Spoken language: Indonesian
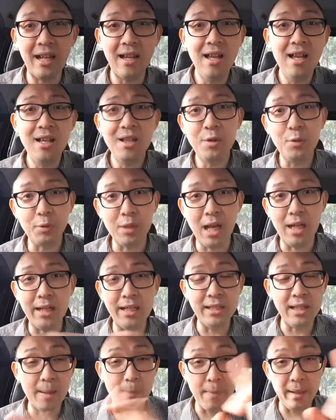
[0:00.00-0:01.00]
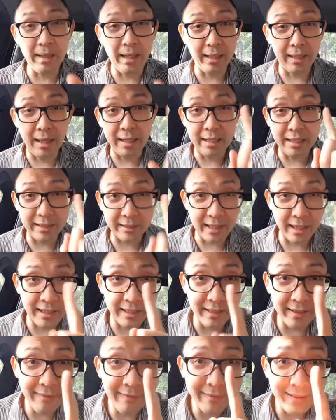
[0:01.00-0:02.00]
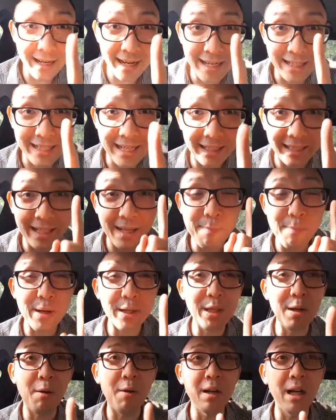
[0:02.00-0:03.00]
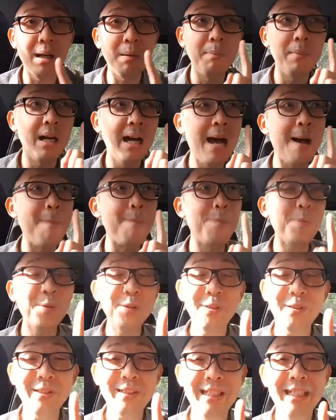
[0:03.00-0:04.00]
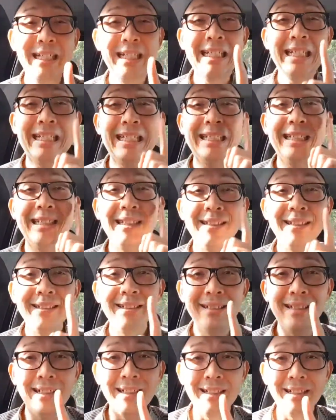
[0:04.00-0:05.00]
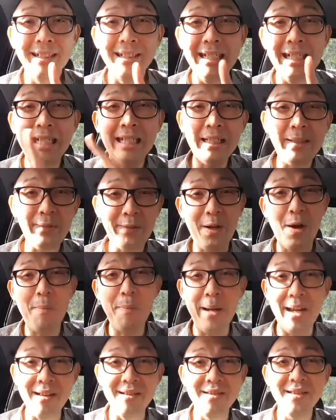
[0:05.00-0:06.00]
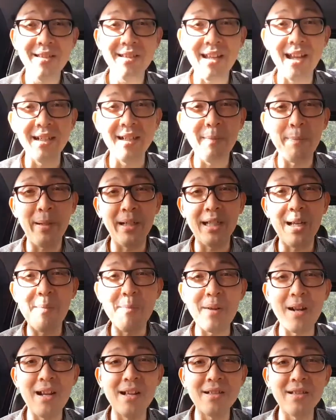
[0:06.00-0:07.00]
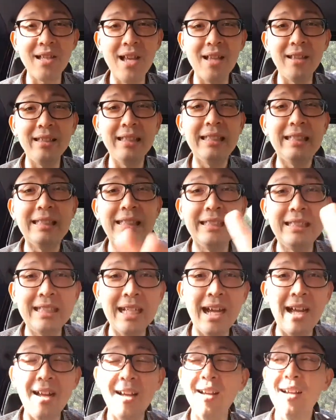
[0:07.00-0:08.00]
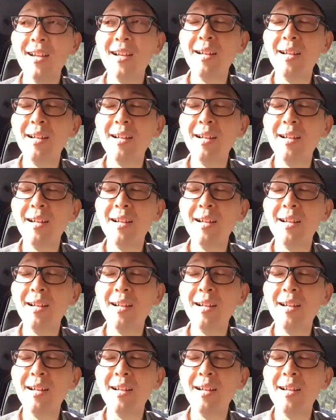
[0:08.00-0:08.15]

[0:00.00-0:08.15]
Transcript: yang suka di zaman era digital ini, ya ingat ya, banyak orang menghapus uh, negatif comments karena mereka merasa tidak